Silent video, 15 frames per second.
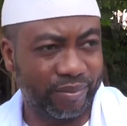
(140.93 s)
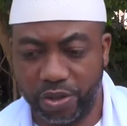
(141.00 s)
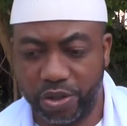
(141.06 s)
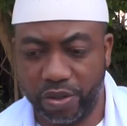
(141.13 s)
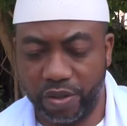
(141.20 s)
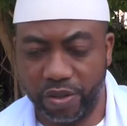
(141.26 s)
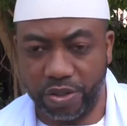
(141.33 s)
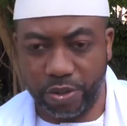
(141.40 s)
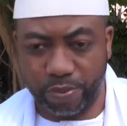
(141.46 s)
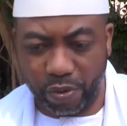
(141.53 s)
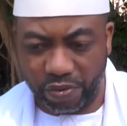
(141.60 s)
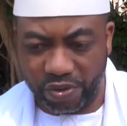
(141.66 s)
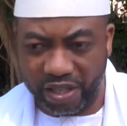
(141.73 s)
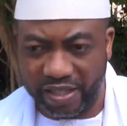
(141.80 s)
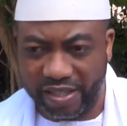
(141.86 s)
Je,
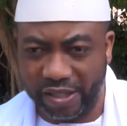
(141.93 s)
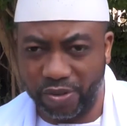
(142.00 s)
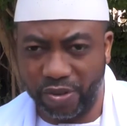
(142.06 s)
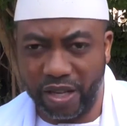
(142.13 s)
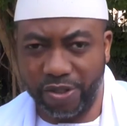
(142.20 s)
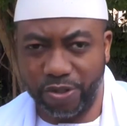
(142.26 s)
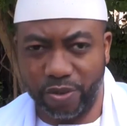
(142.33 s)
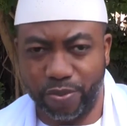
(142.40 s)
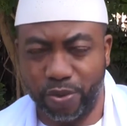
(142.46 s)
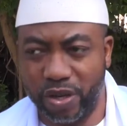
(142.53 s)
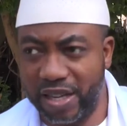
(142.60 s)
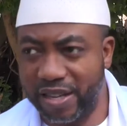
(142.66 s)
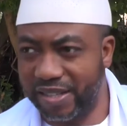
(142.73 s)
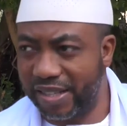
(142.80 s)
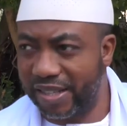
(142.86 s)
profite de cette occasion pour
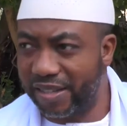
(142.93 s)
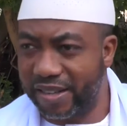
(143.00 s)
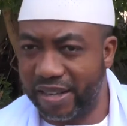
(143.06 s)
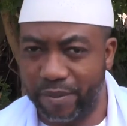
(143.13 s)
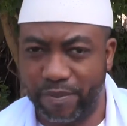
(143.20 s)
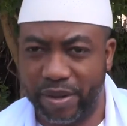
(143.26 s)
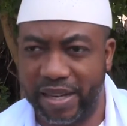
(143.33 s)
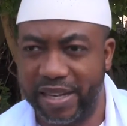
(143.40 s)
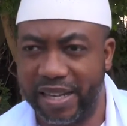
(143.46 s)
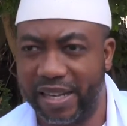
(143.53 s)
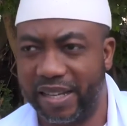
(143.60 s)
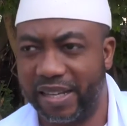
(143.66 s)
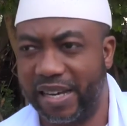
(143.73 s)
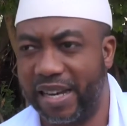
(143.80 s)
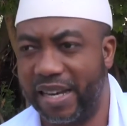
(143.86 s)
lancer un appel
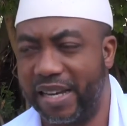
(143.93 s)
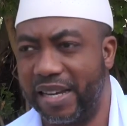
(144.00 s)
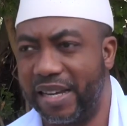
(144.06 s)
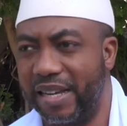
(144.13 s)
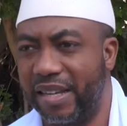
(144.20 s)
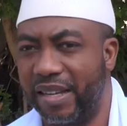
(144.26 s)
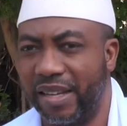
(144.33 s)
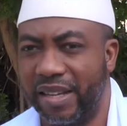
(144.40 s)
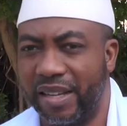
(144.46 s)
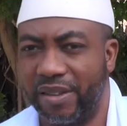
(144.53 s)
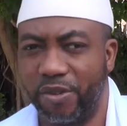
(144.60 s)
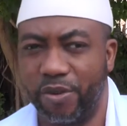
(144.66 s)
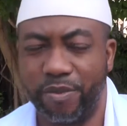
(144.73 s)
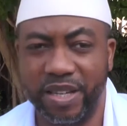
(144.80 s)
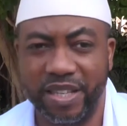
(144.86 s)
d'ailleurs
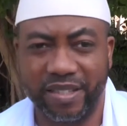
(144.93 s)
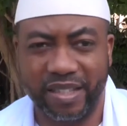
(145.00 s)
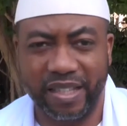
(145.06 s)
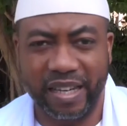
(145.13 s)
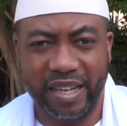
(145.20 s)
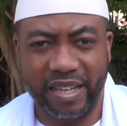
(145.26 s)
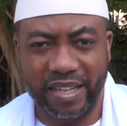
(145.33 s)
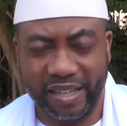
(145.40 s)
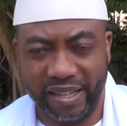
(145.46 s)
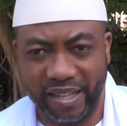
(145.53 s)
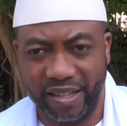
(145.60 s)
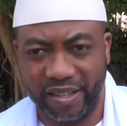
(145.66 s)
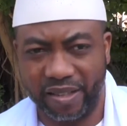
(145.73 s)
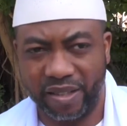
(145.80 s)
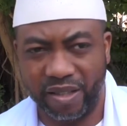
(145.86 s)
au ministre de
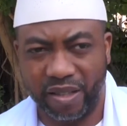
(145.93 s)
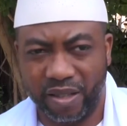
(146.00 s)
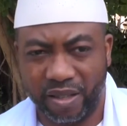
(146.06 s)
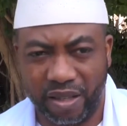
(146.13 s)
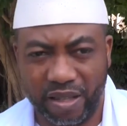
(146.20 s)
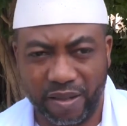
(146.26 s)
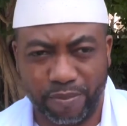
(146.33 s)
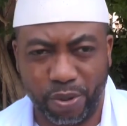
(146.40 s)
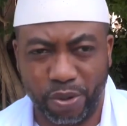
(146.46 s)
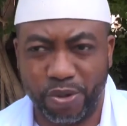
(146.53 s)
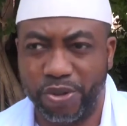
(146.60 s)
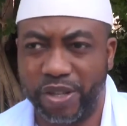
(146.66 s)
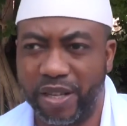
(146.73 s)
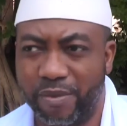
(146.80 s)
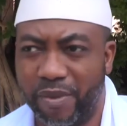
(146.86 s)
l'Intérieur euh, pour
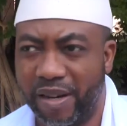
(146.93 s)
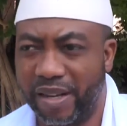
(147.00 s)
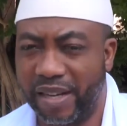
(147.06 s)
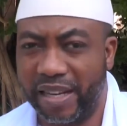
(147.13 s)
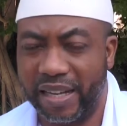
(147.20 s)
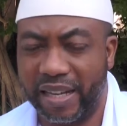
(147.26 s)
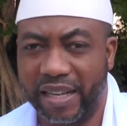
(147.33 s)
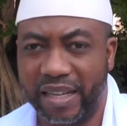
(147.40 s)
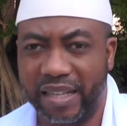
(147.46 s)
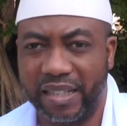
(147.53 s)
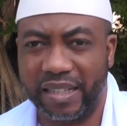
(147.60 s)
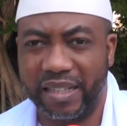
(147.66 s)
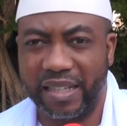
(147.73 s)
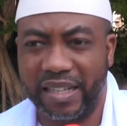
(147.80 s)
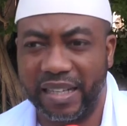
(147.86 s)
lui demander
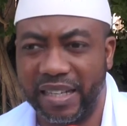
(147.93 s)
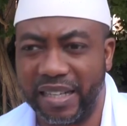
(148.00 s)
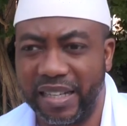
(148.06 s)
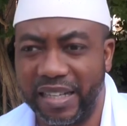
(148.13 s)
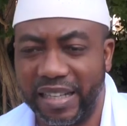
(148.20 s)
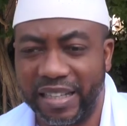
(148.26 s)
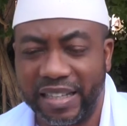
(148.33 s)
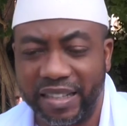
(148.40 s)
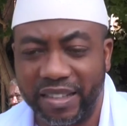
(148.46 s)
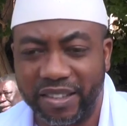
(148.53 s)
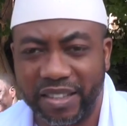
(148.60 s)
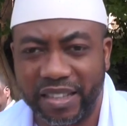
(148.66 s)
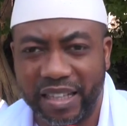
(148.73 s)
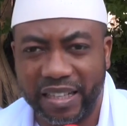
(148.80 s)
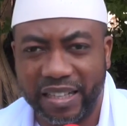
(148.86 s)

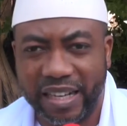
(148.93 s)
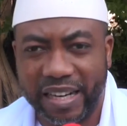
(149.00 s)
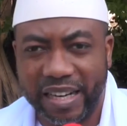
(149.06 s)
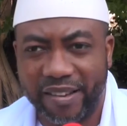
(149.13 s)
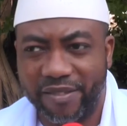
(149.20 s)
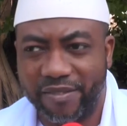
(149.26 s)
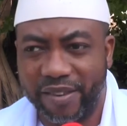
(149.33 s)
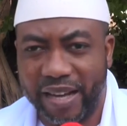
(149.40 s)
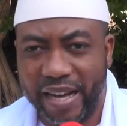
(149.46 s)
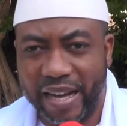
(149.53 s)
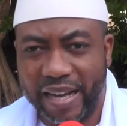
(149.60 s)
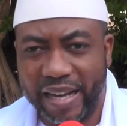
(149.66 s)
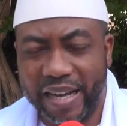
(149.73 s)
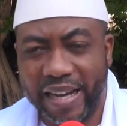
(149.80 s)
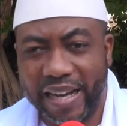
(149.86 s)
euh, d'aller
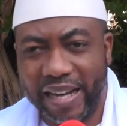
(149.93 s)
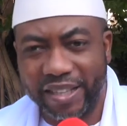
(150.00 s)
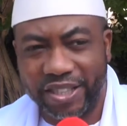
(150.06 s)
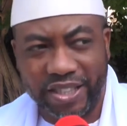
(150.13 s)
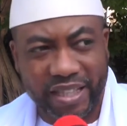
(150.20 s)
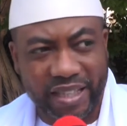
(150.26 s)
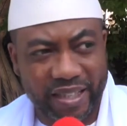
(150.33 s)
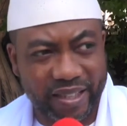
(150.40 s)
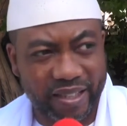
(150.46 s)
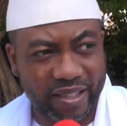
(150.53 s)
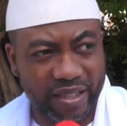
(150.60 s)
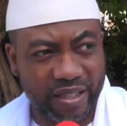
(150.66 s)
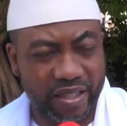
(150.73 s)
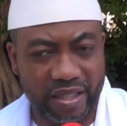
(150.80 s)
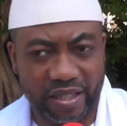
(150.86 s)
à élargir
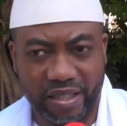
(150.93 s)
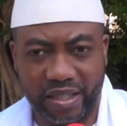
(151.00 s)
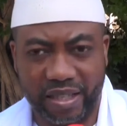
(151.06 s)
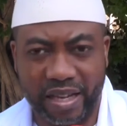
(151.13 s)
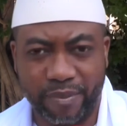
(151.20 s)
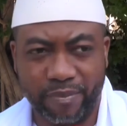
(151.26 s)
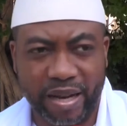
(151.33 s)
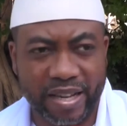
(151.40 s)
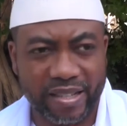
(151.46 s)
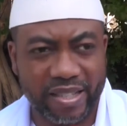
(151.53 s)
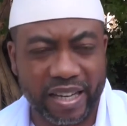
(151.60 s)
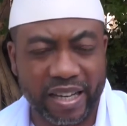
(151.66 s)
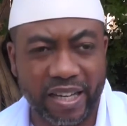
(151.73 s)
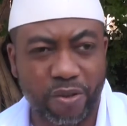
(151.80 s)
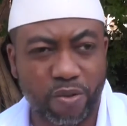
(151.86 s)
euh, les bases
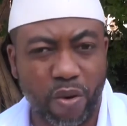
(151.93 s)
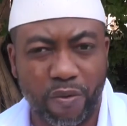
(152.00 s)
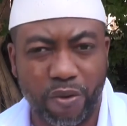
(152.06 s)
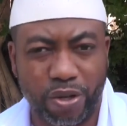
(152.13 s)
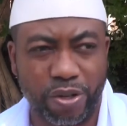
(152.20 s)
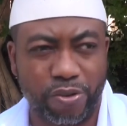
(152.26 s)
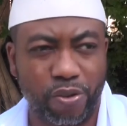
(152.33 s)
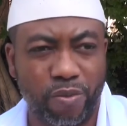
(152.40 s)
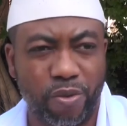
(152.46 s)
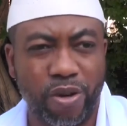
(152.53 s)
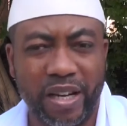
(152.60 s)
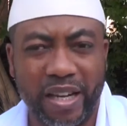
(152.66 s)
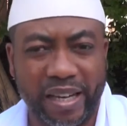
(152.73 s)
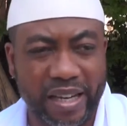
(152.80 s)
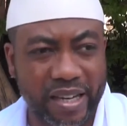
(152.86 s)
et de convoquer tout le
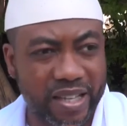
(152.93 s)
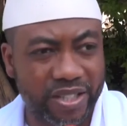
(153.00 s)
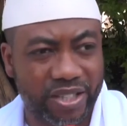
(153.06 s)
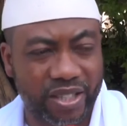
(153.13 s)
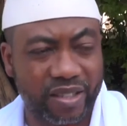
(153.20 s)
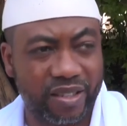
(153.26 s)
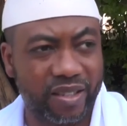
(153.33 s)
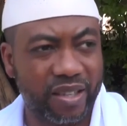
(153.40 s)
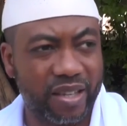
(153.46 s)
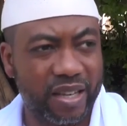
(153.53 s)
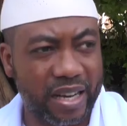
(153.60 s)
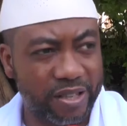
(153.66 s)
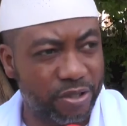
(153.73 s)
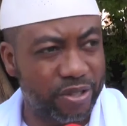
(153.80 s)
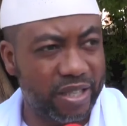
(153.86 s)
monde, les religieux,
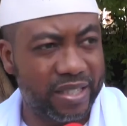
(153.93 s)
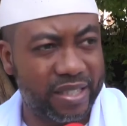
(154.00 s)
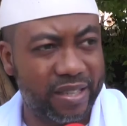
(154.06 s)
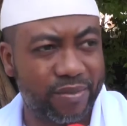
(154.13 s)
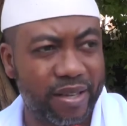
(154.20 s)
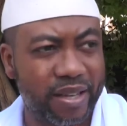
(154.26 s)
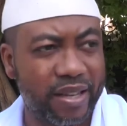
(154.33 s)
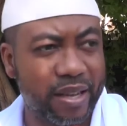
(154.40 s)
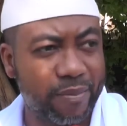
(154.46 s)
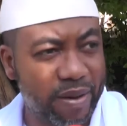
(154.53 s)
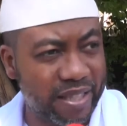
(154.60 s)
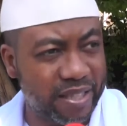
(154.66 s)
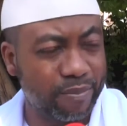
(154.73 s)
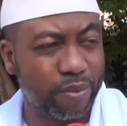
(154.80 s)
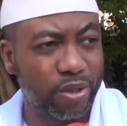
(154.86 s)
la société civile, les
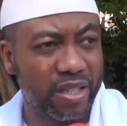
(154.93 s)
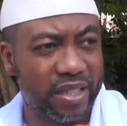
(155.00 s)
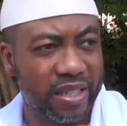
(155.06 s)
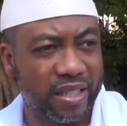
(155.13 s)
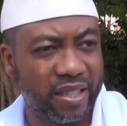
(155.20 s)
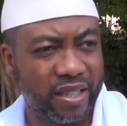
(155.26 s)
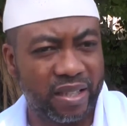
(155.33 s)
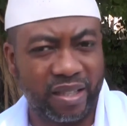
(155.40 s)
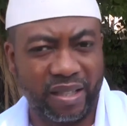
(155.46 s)
partis politiques,